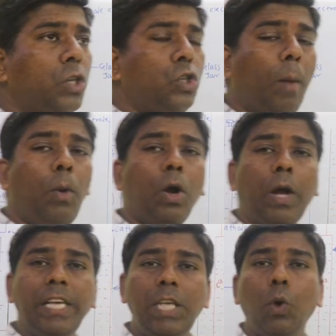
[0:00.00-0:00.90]
जो हम
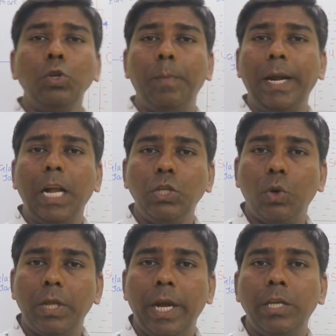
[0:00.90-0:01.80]
लोग ऐसे कुछ मेटल्स
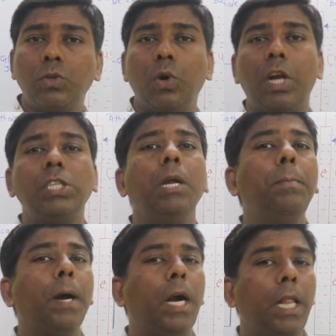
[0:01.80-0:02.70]
होते हैं जिसको
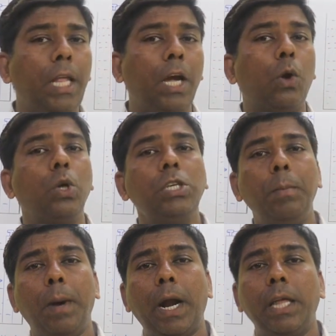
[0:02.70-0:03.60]
रस्टिंग पकड़ती है
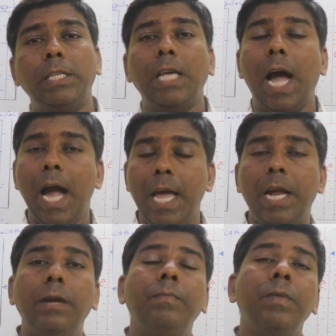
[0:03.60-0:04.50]
करोशियन पकड़ जैसे
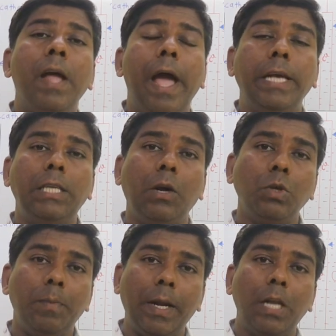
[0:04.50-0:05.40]
आयरन ऐसे
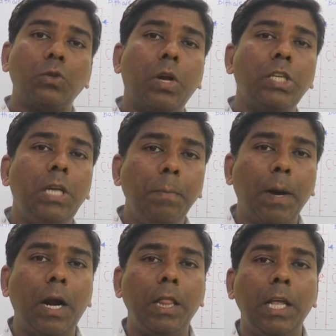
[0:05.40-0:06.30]
कुछ मेटल्स को रस्टिंग
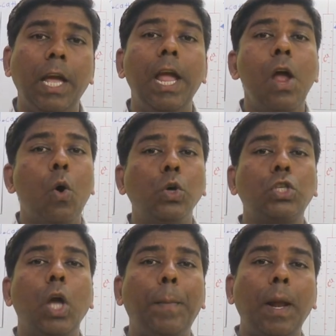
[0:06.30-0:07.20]
पकड़ती है
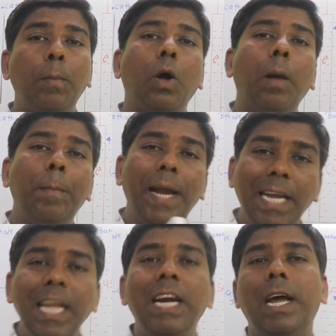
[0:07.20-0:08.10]
उसके ऊपर हम लोग
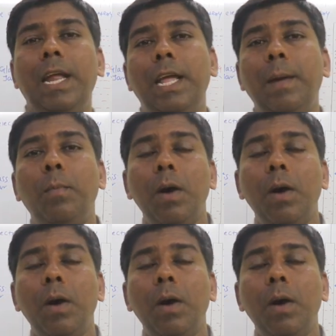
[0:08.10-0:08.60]
प्लेटिंग करेंगे